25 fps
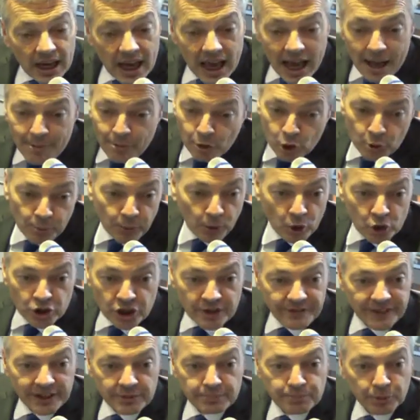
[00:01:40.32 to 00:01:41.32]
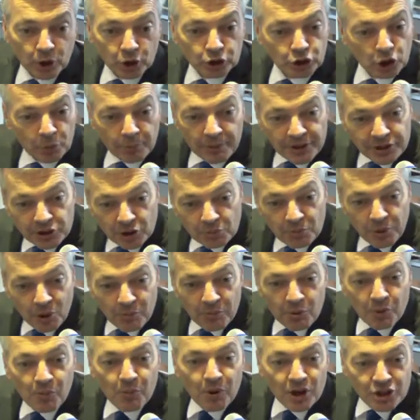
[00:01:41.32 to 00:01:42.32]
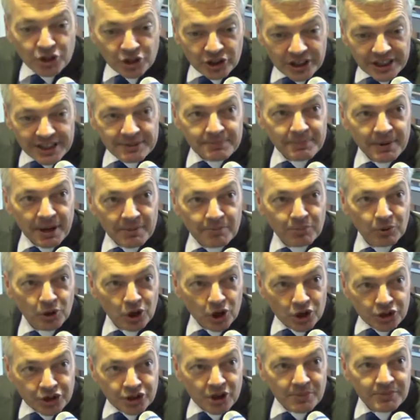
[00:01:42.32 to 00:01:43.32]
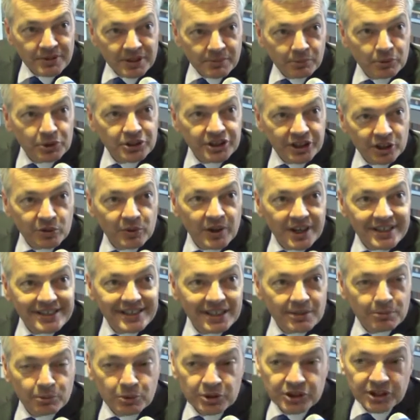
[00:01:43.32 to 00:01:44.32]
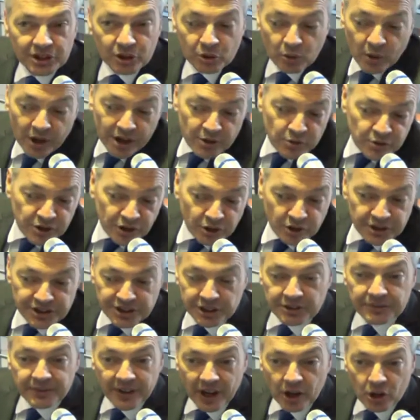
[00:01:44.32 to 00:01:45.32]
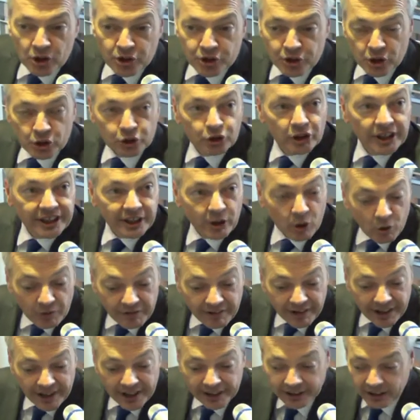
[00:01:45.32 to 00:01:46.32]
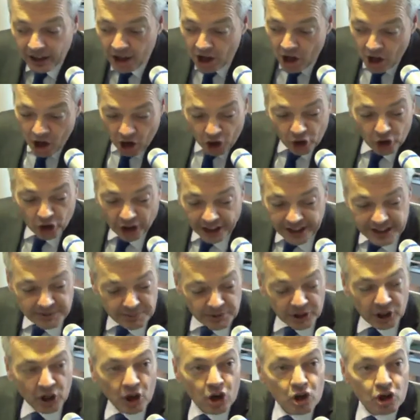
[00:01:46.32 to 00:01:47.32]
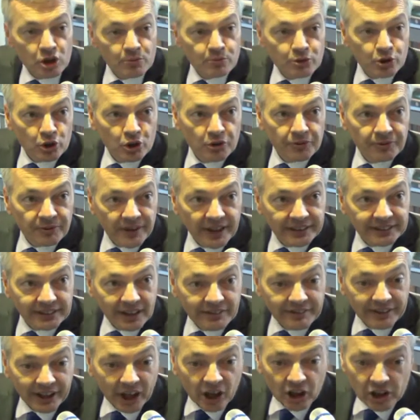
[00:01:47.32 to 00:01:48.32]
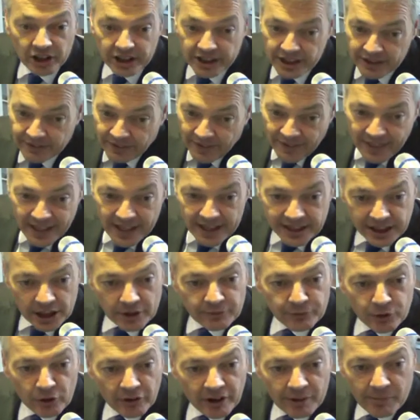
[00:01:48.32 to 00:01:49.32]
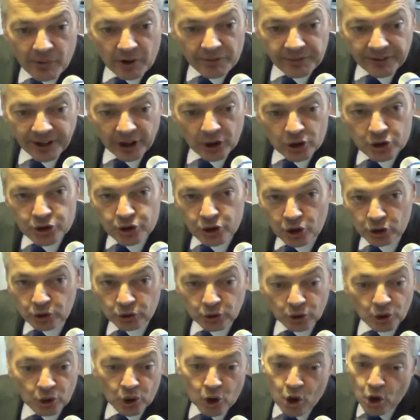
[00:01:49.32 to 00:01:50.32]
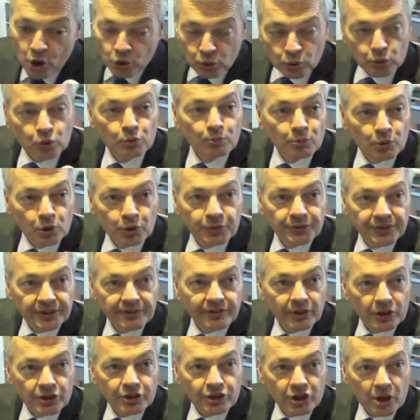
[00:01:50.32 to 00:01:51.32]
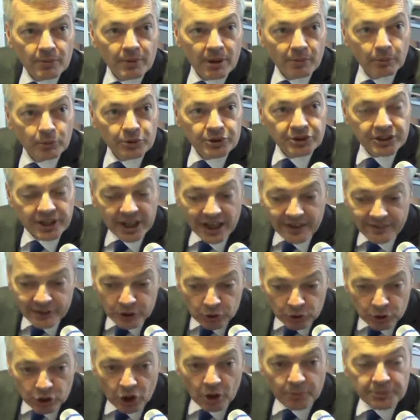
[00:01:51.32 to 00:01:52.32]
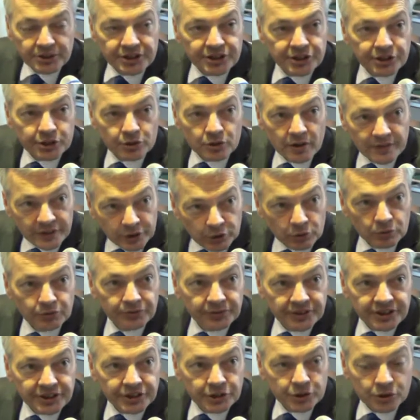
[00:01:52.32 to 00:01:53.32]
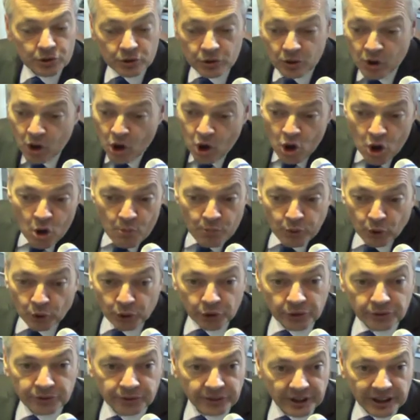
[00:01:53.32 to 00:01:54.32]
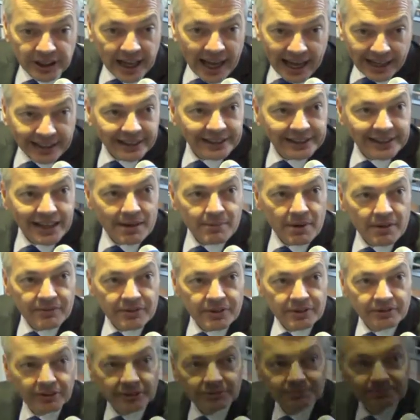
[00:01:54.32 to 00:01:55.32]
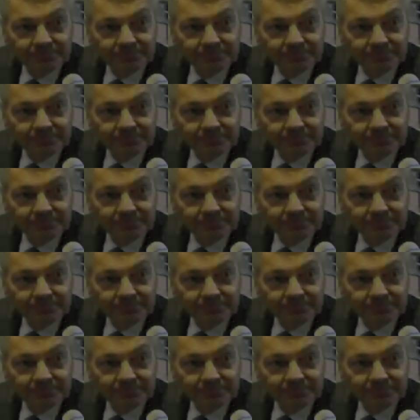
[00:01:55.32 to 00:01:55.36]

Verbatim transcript: ah ben, Le projet va être porteur pas seulement pour moi, je l'espère pour l'ensemble des Bruxelloises et des Bruxellois. nous allons essayer de faire en sorte de les convaincre en leur expliquant, comme je le fais à travers un livre, qu'il faut vraiment faire en sorte que tout le monde vive ensemble à Bruxelles avec une ambition, avec une vision pour une ville agréable à vivre.